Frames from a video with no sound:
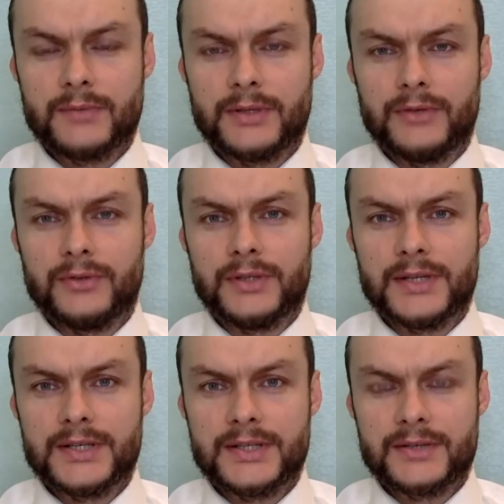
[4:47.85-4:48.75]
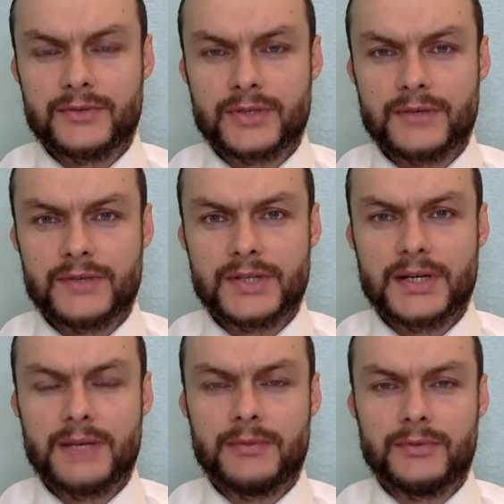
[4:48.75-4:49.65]
подают на носитель русского
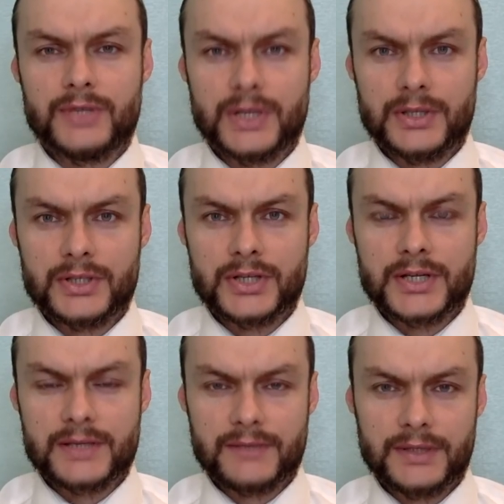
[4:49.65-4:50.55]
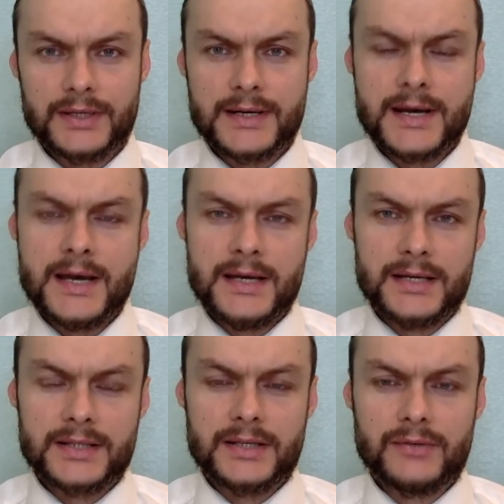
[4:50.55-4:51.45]
языка, получают решение ВД
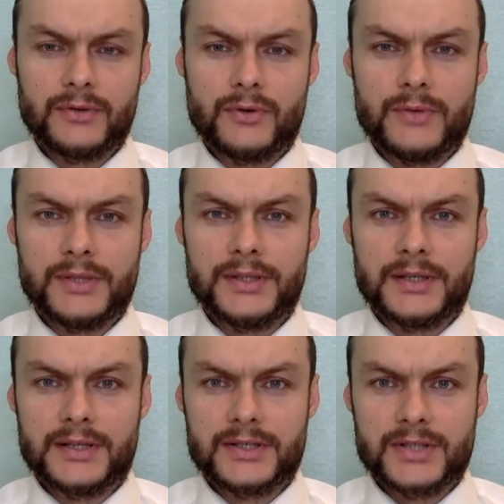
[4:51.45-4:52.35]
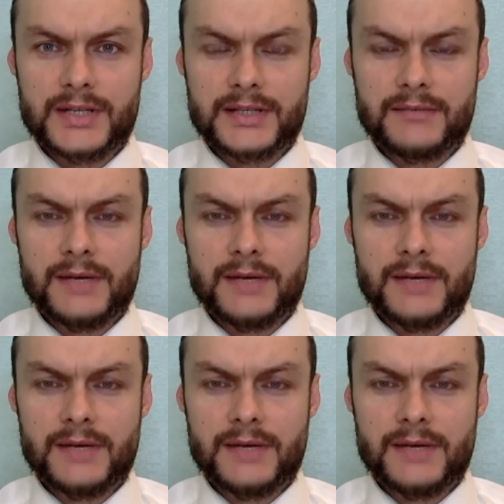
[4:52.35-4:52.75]
и сдают документы на гражданство.